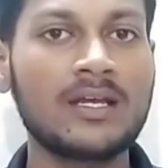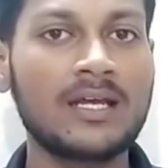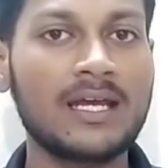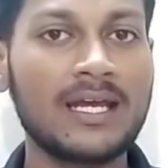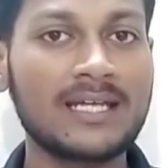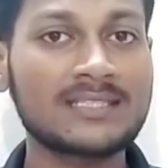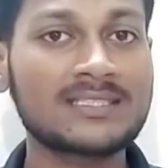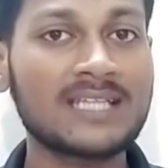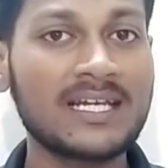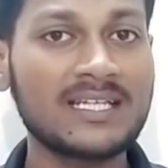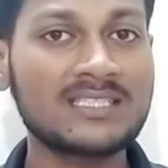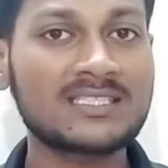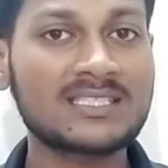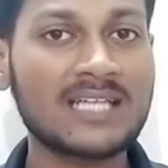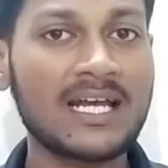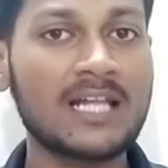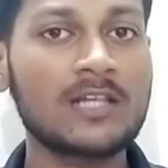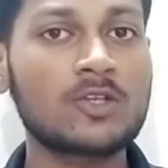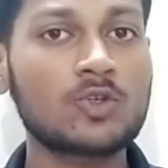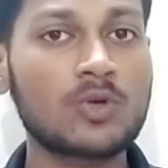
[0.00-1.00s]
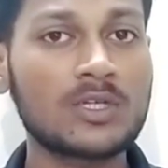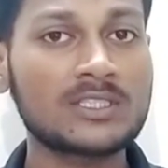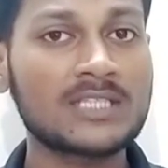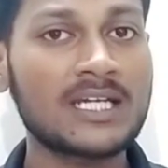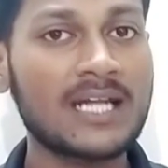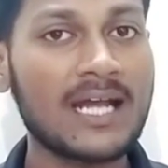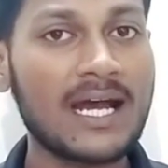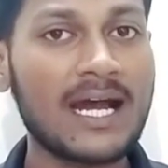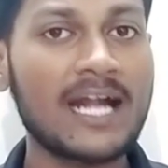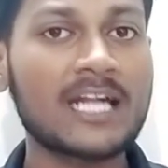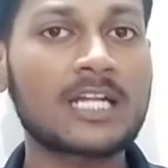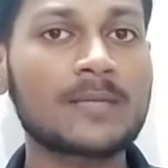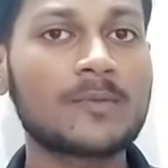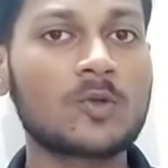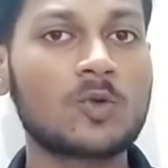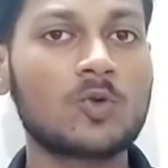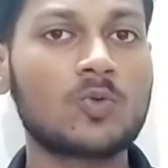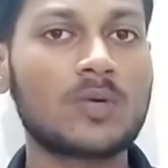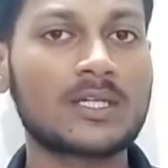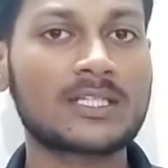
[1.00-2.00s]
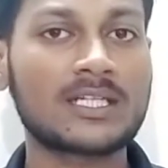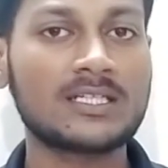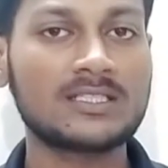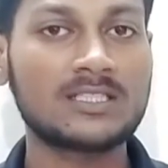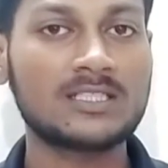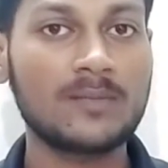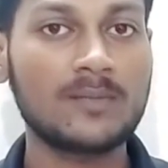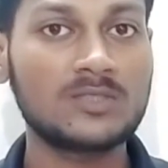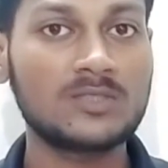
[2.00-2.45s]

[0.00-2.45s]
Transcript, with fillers: ऐसा ही साल 2008 में हुआ था जब